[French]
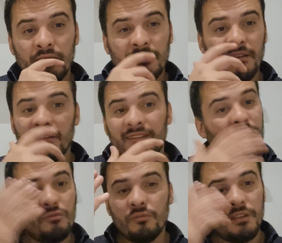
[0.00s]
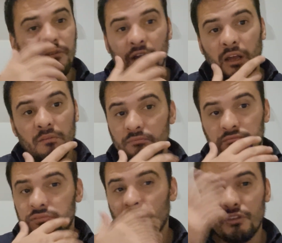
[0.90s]
c'est inutile, voilà.
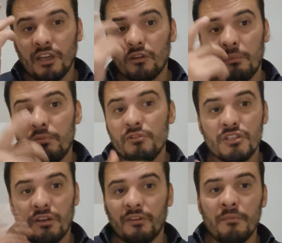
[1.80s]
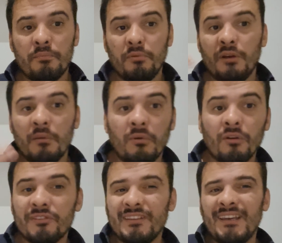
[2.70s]
Que dire de plus, j'en ai plus les
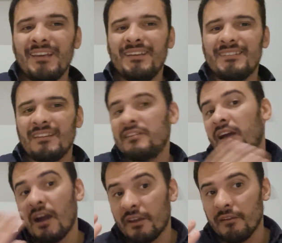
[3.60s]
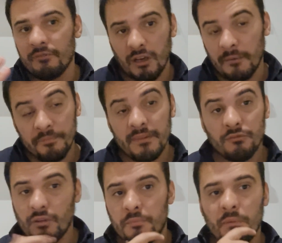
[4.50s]
mots. C'est, ça sert à rien, voilà
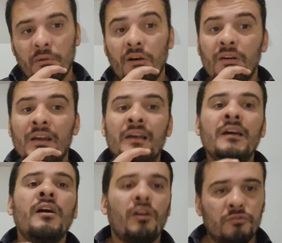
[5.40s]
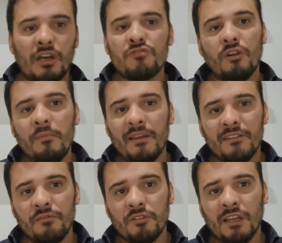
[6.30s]
tout simplement. En tout cas, je vous
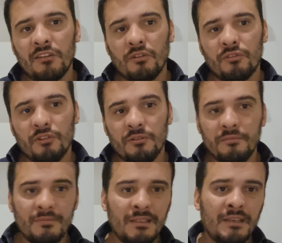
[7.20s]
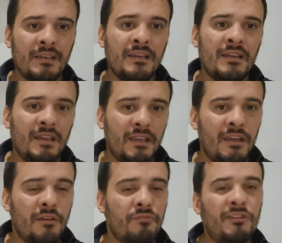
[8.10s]
remercie de votre attention.
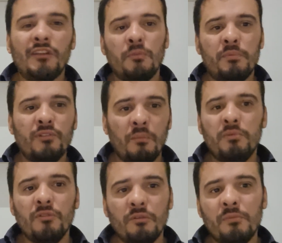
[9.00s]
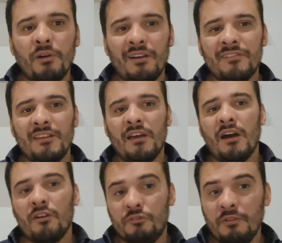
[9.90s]
Et vous êtes de plus en plus nombreux
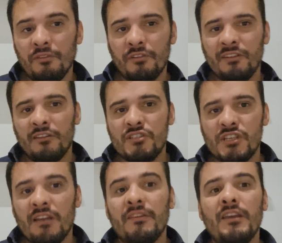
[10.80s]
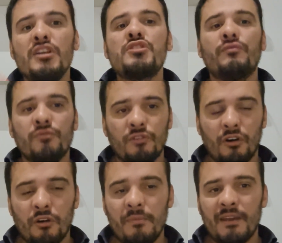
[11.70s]
à, à suivre cette chaîne. Et je vous
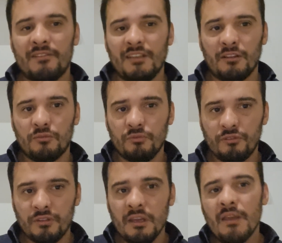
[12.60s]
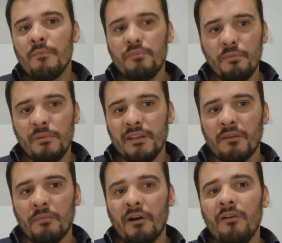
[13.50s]
en remercie à tous,
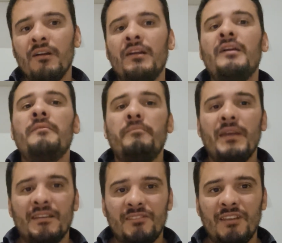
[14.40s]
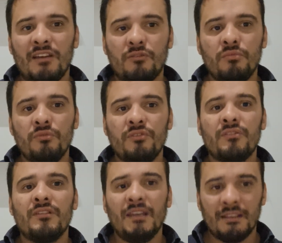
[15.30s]
publiquement. Merci à tous
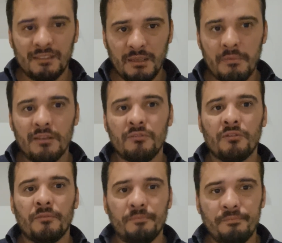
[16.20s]
et à très bientôt.